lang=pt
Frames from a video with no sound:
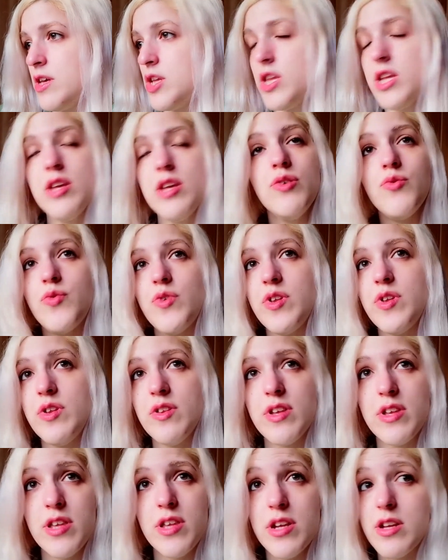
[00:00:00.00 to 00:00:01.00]
eu tenho
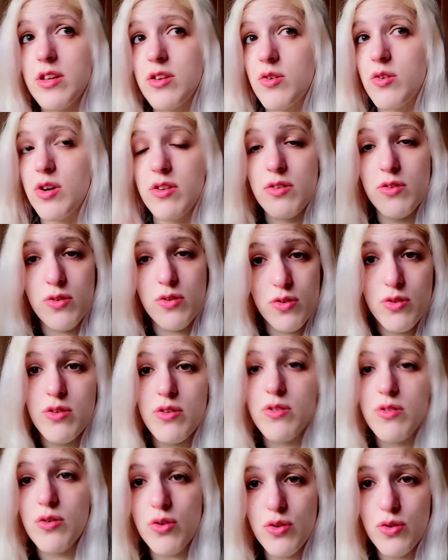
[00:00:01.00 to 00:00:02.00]
vídeos acerca de quase
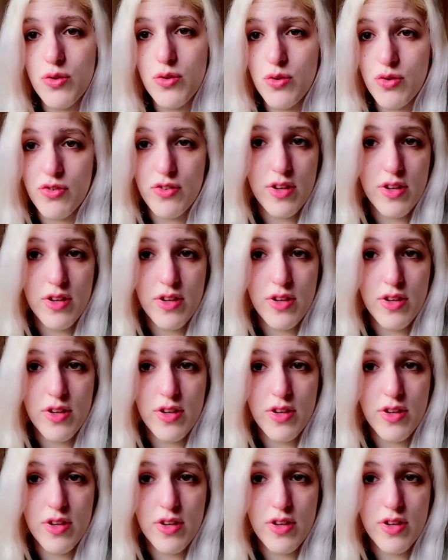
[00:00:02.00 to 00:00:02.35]
todos